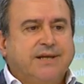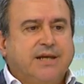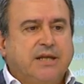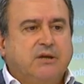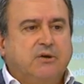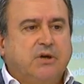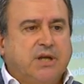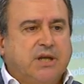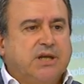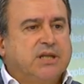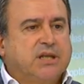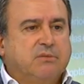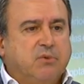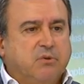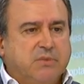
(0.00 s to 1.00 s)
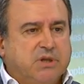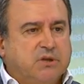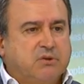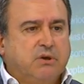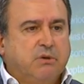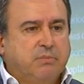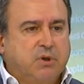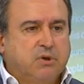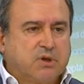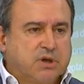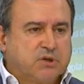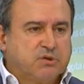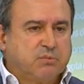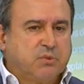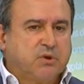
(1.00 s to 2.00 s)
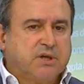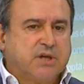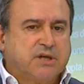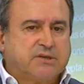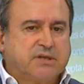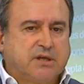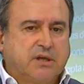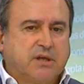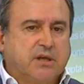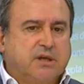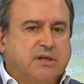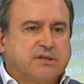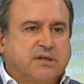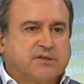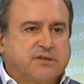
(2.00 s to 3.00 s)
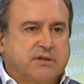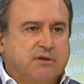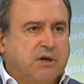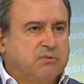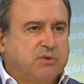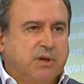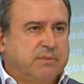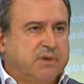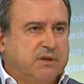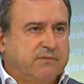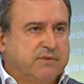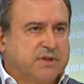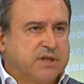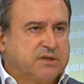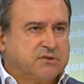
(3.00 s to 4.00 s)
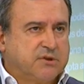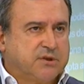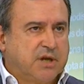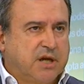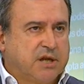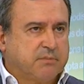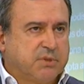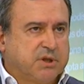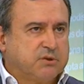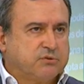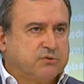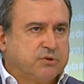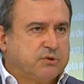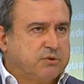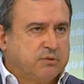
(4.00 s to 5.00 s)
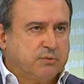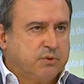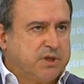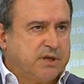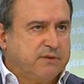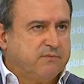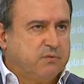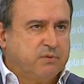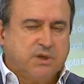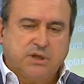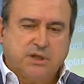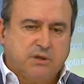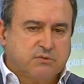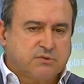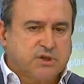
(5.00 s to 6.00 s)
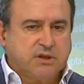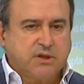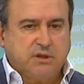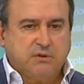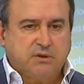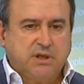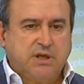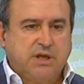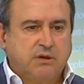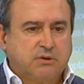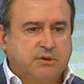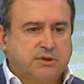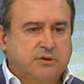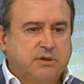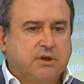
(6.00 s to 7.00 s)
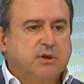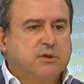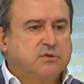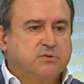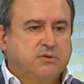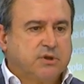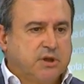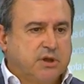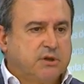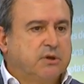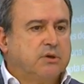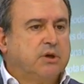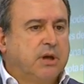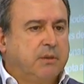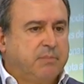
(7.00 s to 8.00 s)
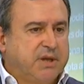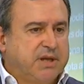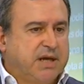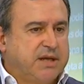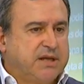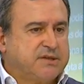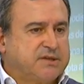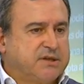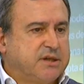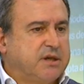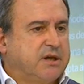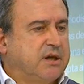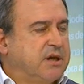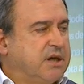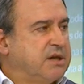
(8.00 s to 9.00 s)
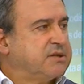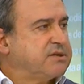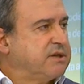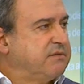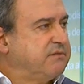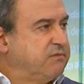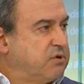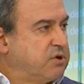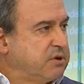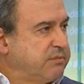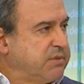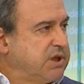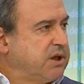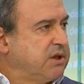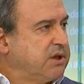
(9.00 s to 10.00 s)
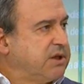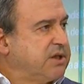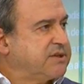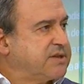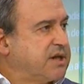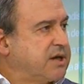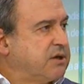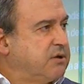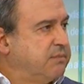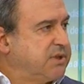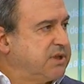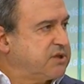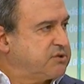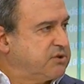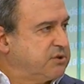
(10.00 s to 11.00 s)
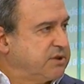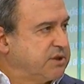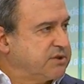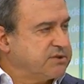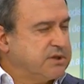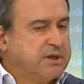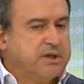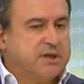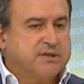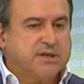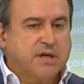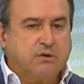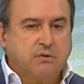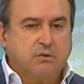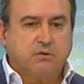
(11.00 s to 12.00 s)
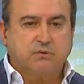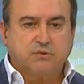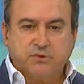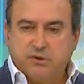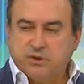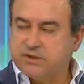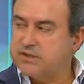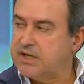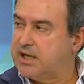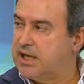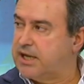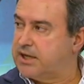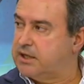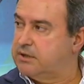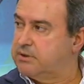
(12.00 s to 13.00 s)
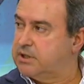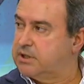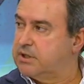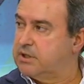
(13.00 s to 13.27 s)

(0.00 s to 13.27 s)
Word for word: creo que en este momento lo peor que yo podría hacer es hacer alguna manifestación al respecto. Yo no voy a influir ni en un sentido ni en el otro. Yo quiero esperar ese, ese informe, esas recomendaciones, esas conclusiones. ¿Para cuándo se